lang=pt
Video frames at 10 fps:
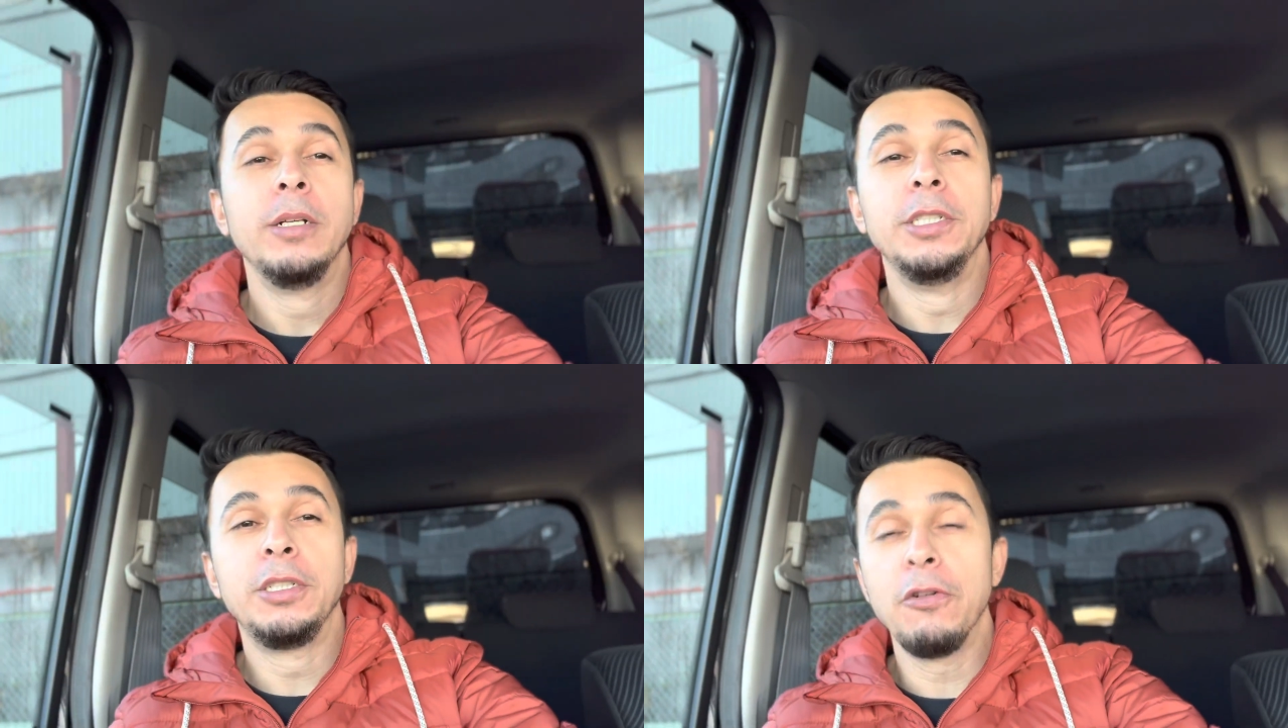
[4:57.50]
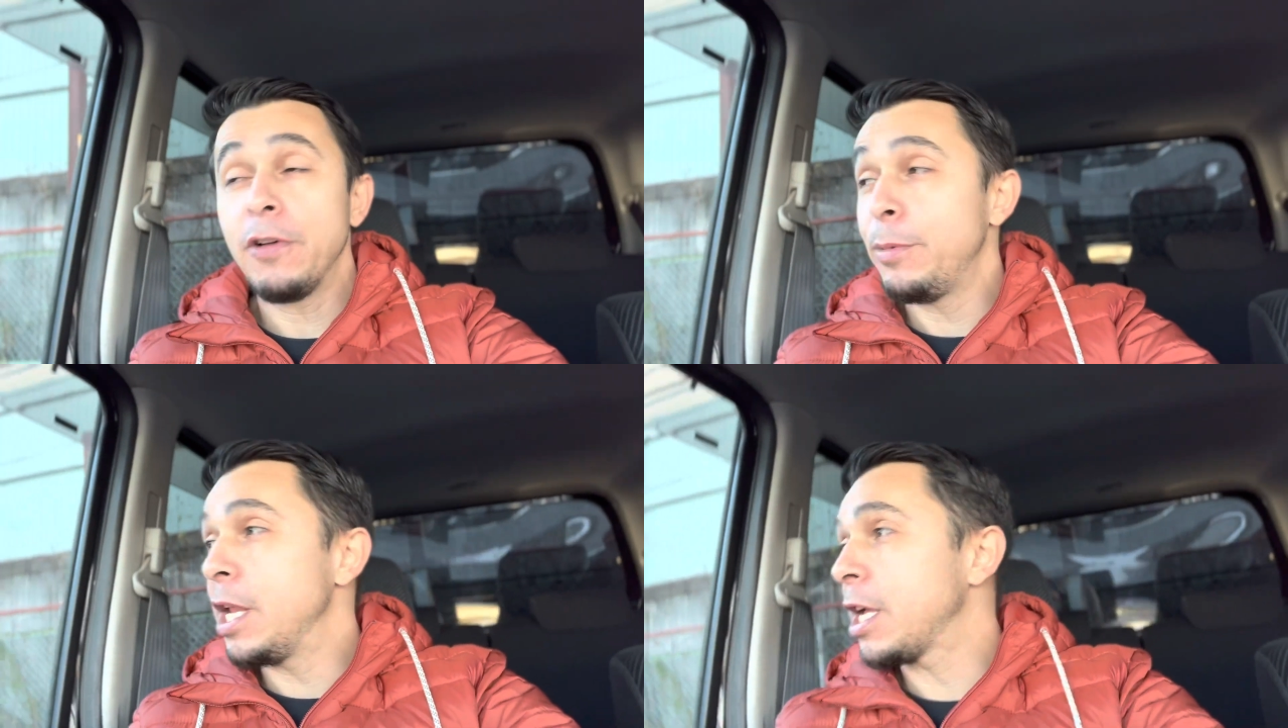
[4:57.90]
Então,
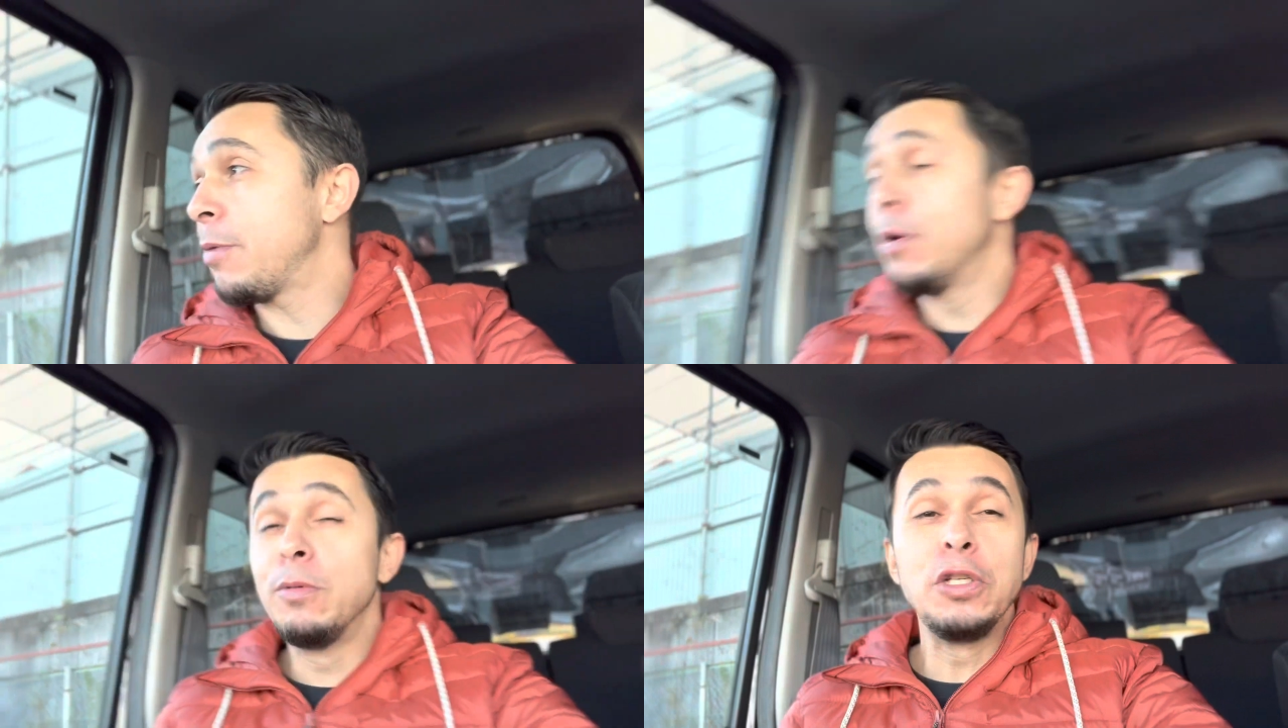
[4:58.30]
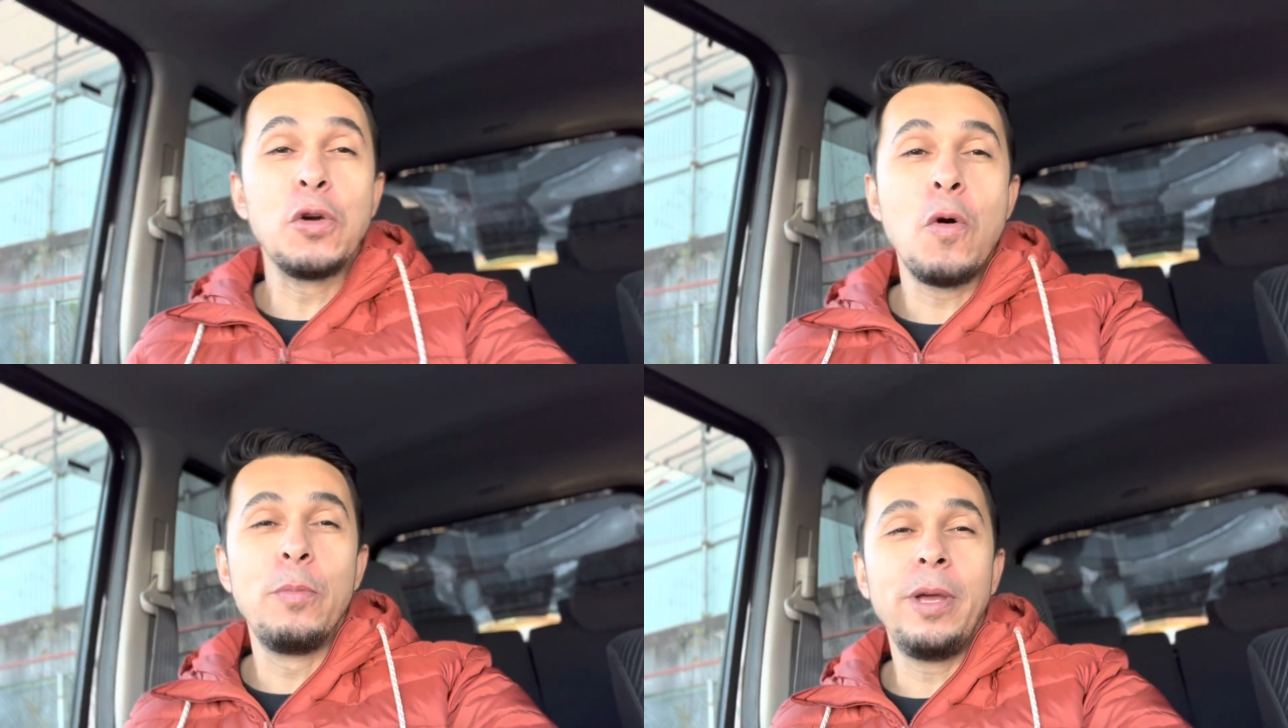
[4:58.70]
família, acabamos de
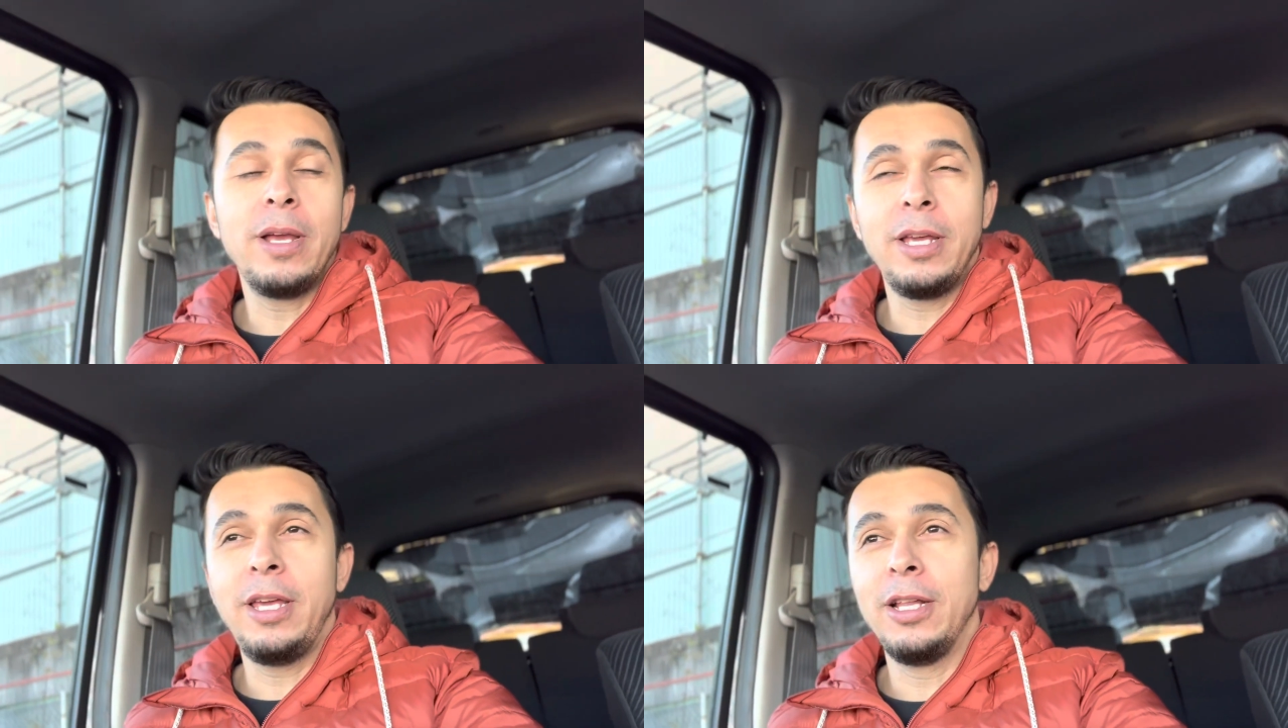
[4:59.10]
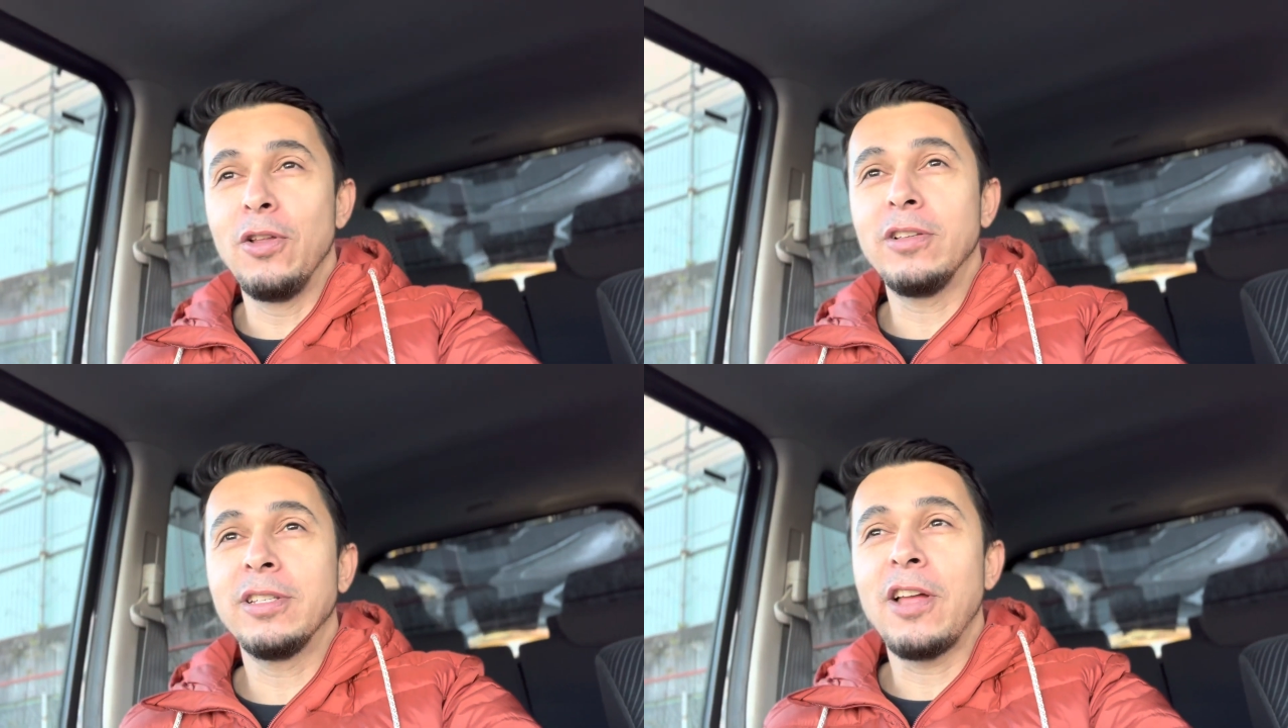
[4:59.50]
comer aqui.
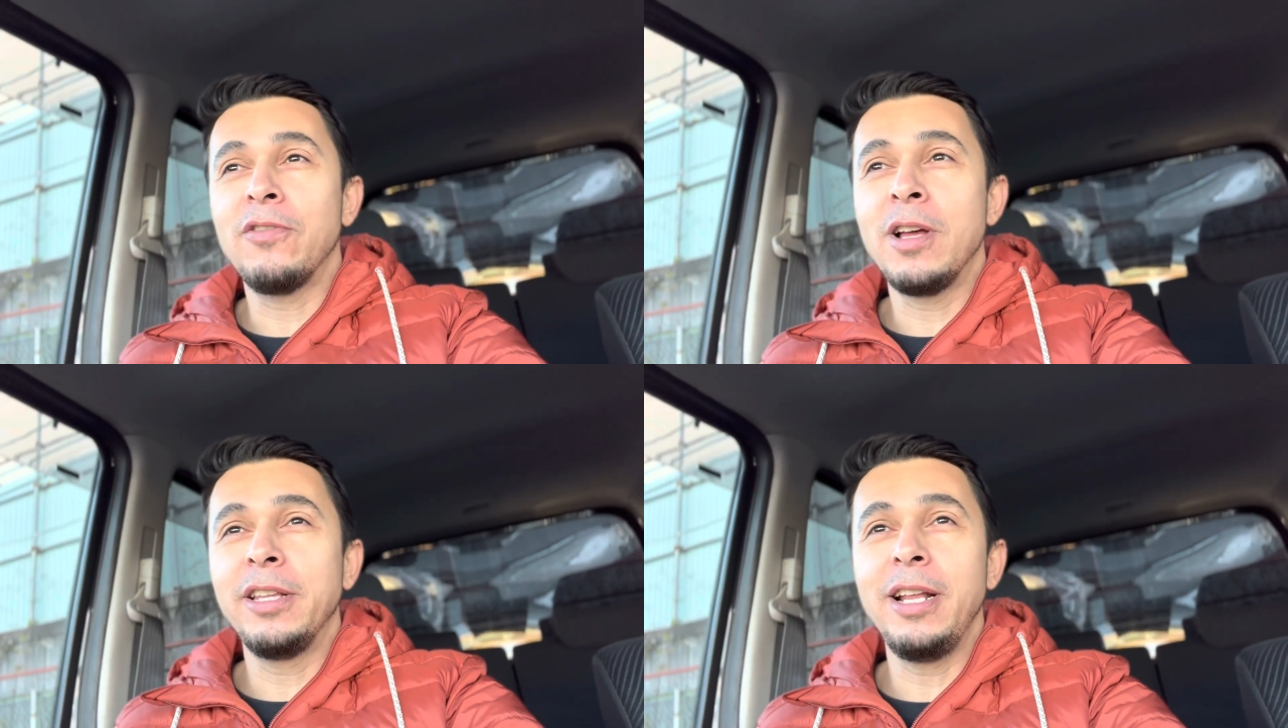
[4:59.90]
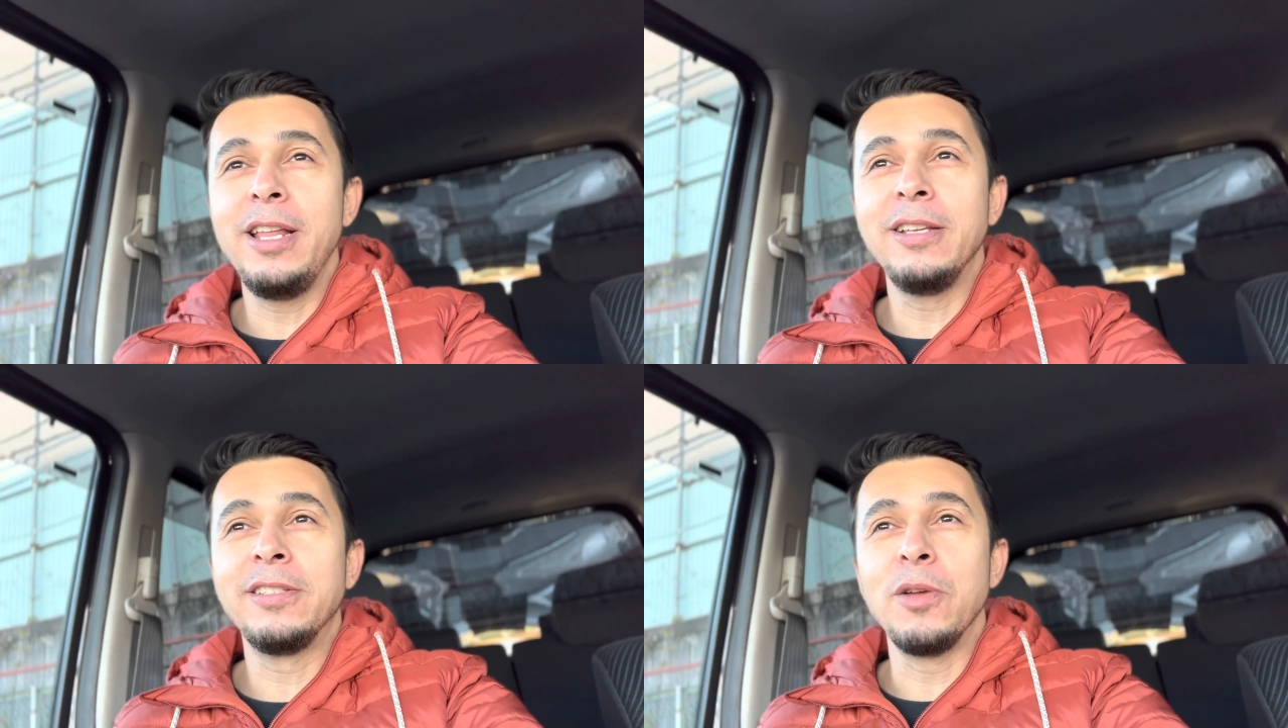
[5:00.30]
Nossa, tava uma
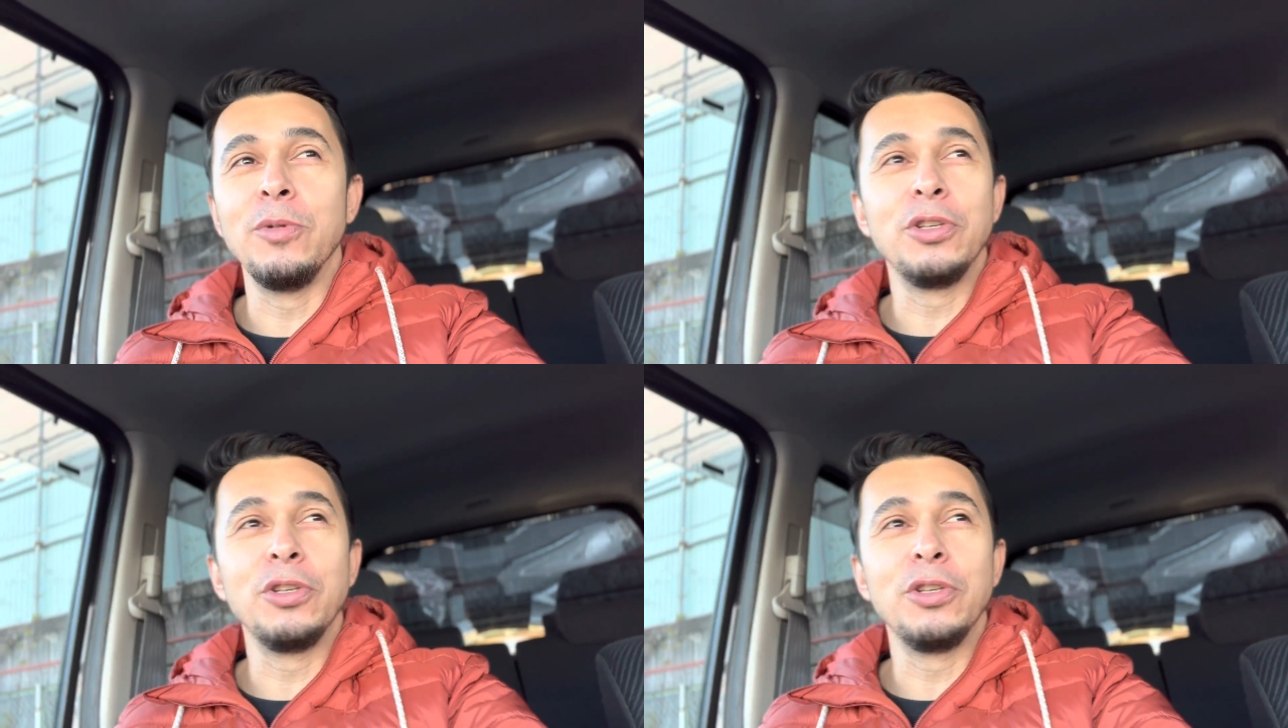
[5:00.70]
delícia, meu.